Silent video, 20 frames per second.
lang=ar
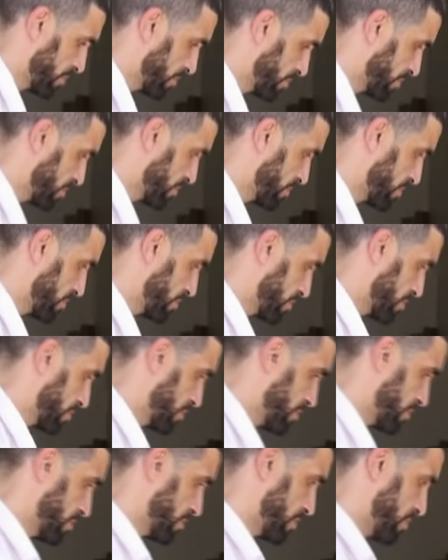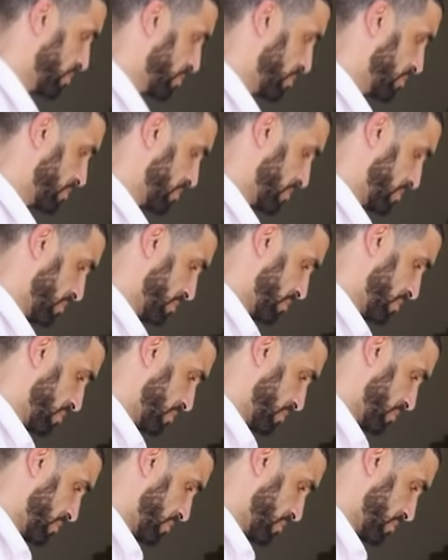زيت آه،
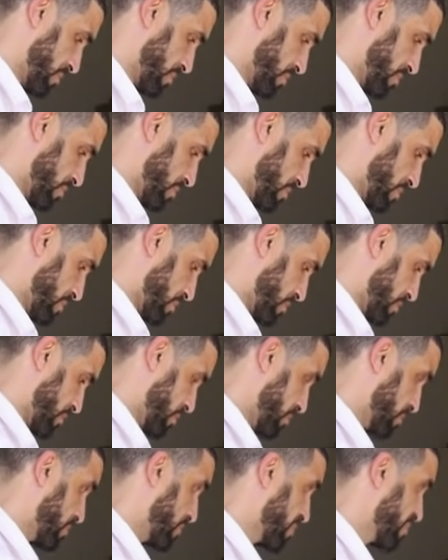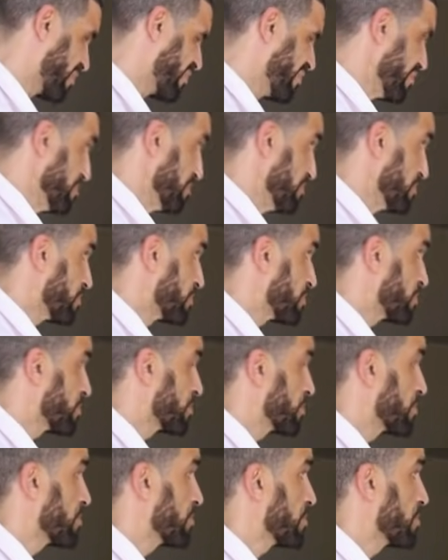سكر الحليب آه، آه، كل
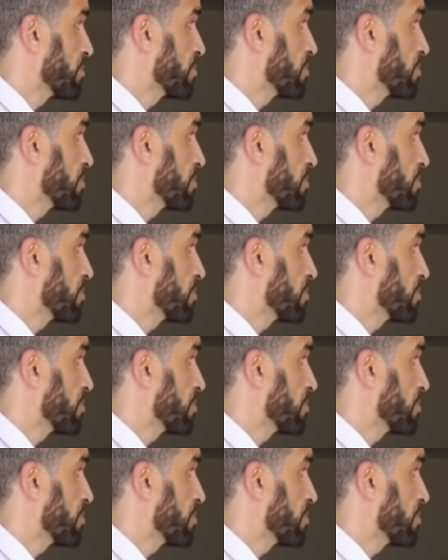حاجة